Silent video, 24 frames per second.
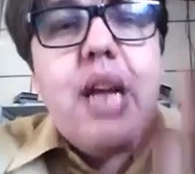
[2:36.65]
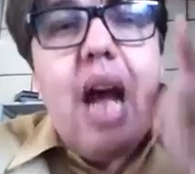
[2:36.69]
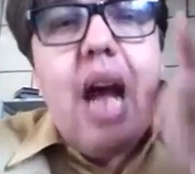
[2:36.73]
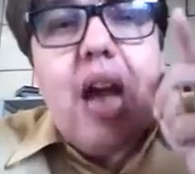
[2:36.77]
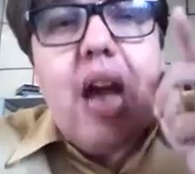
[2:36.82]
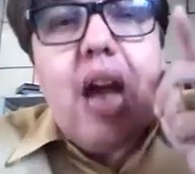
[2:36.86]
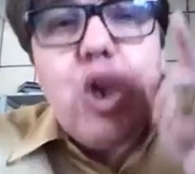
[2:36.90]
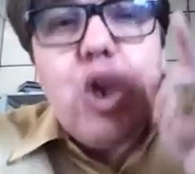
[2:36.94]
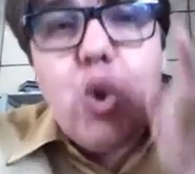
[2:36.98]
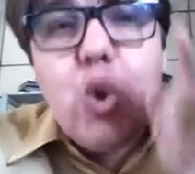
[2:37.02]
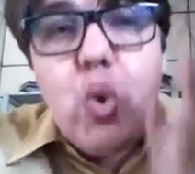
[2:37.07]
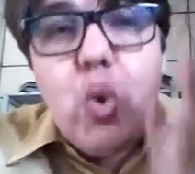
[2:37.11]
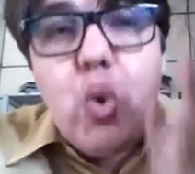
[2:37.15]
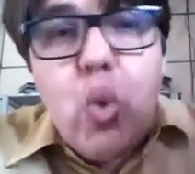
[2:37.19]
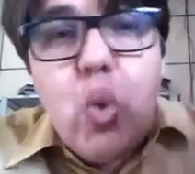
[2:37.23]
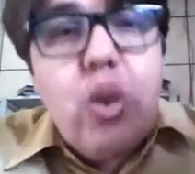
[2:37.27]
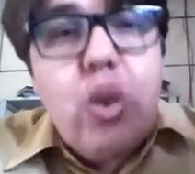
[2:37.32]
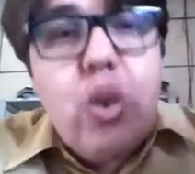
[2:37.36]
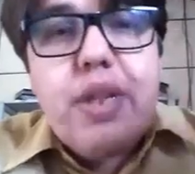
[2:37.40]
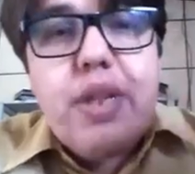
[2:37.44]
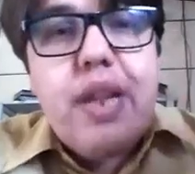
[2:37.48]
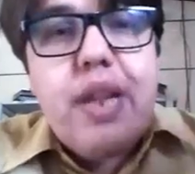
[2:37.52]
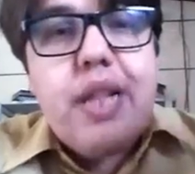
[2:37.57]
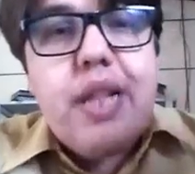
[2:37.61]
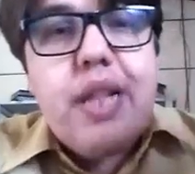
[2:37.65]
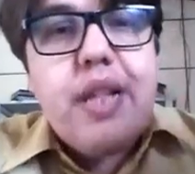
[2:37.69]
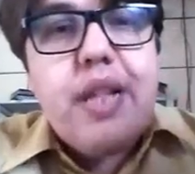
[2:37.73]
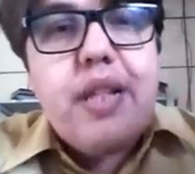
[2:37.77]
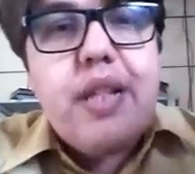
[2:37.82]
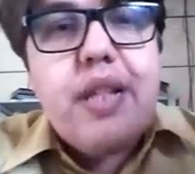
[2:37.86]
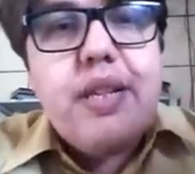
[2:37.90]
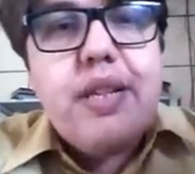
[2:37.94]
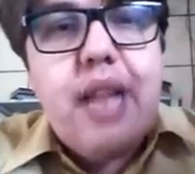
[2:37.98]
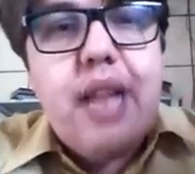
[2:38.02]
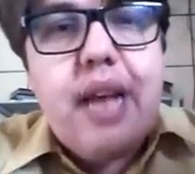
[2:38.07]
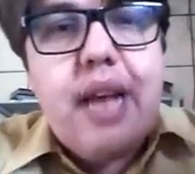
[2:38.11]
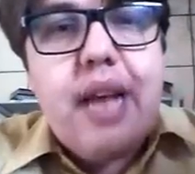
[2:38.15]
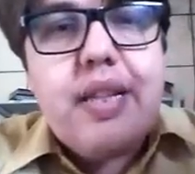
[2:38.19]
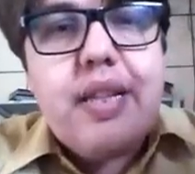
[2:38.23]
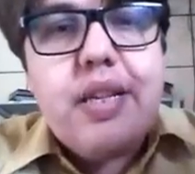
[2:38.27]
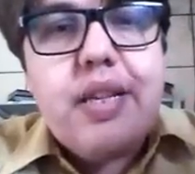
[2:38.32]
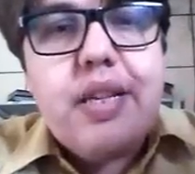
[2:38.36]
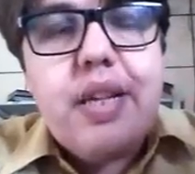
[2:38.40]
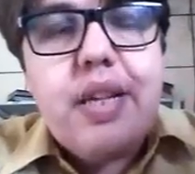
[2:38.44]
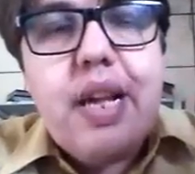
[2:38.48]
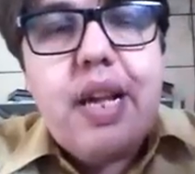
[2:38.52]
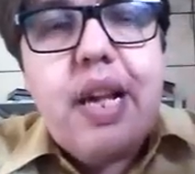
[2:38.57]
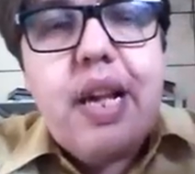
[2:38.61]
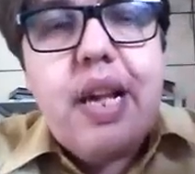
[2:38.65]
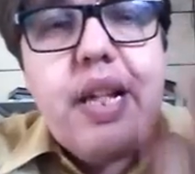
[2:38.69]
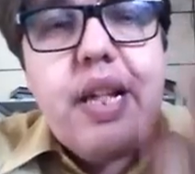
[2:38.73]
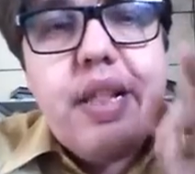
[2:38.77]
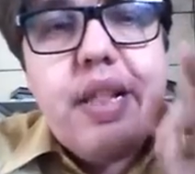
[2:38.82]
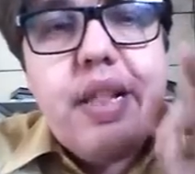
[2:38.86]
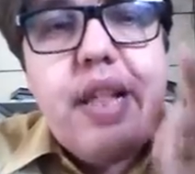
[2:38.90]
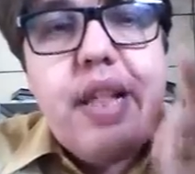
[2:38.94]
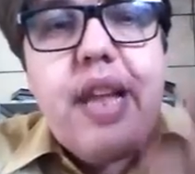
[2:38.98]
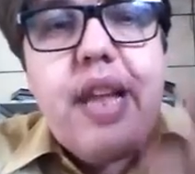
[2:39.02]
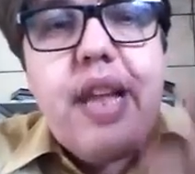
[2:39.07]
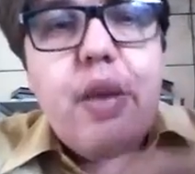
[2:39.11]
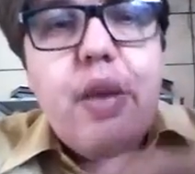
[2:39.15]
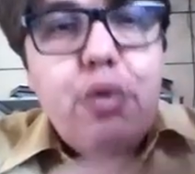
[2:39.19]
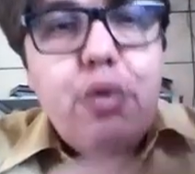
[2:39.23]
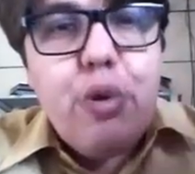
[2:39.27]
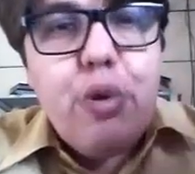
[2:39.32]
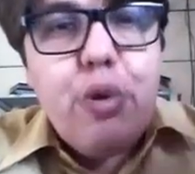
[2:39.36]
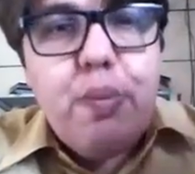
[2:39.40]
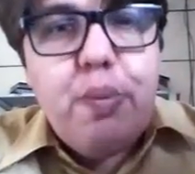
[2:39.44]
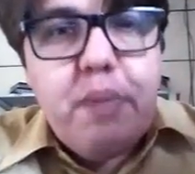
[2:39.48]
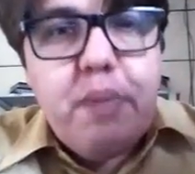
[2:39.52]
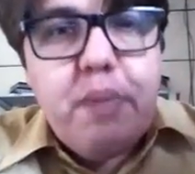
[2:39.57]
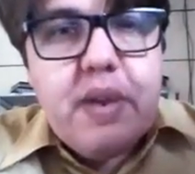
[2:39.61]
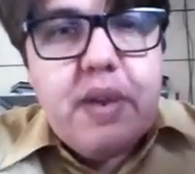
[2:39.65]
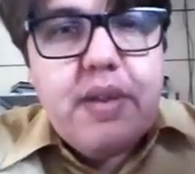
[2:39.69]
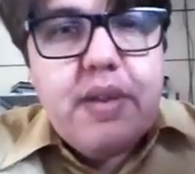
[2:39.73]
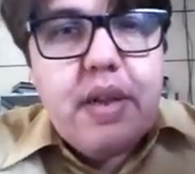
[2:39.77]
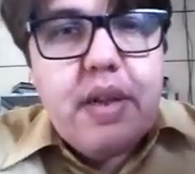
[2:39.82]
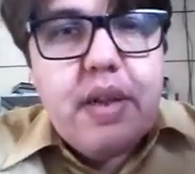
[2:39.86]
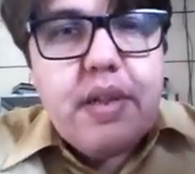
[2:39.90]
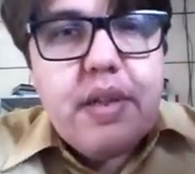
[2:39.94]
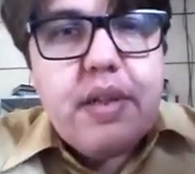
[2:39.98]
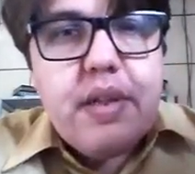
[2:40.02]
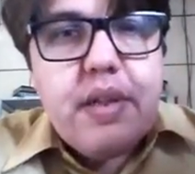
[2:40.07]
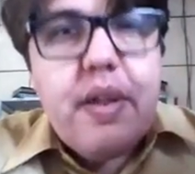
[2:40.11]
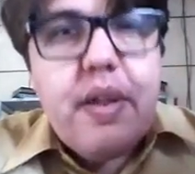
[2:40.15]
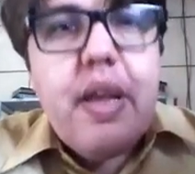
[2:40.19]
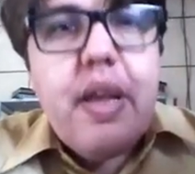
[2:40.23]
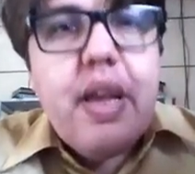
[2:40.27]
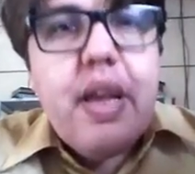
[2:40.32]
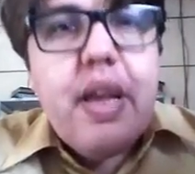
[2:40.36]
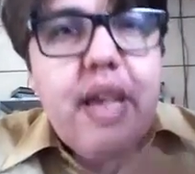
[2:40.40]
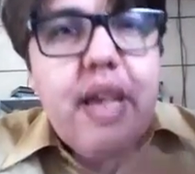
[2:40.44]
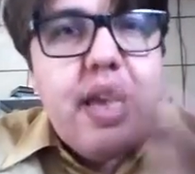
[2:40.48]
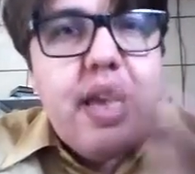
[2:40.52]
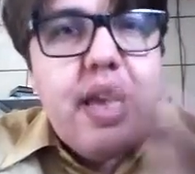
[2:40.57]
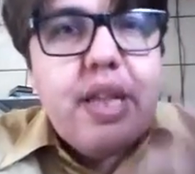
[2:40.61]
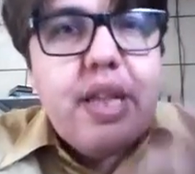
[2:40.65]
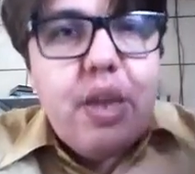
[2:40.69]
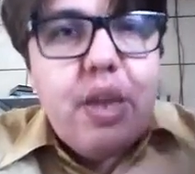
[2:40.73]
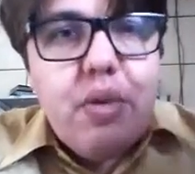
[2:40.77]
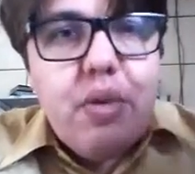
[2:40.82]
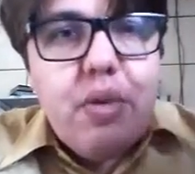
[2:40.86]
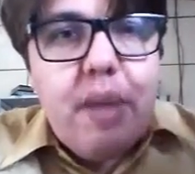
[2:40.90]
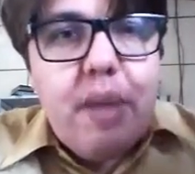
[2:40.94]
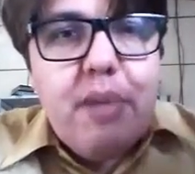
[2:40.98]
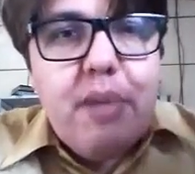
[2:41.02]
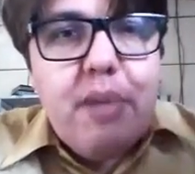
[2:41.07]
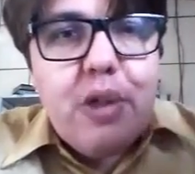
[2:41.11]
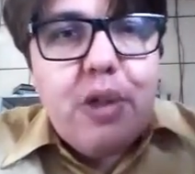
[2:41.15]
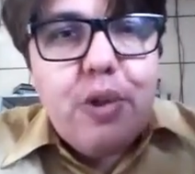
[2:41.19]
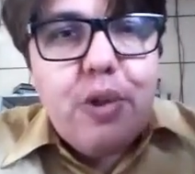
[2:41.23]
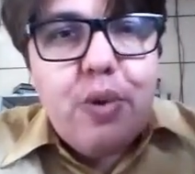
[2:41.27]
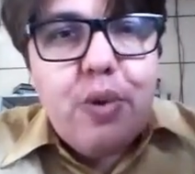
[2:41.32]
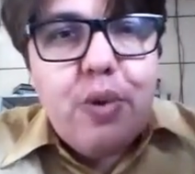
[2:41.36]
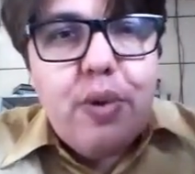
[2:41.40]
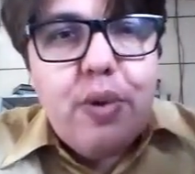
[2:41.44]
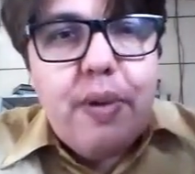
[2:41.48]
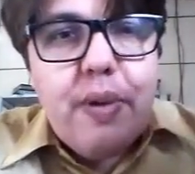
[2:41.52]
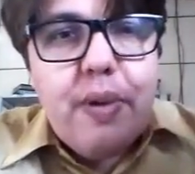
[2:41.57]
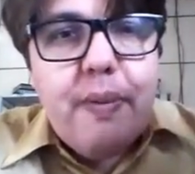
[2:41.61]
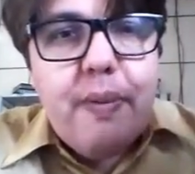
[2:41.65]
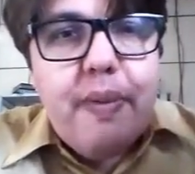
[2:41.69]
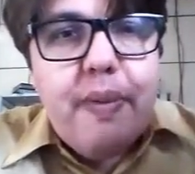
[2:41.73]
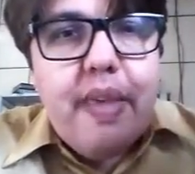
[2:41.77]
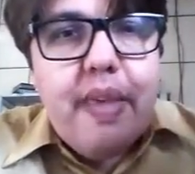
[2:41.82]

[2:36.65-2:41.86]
as tuas necessidades serão supridas. Que Deus abençoe.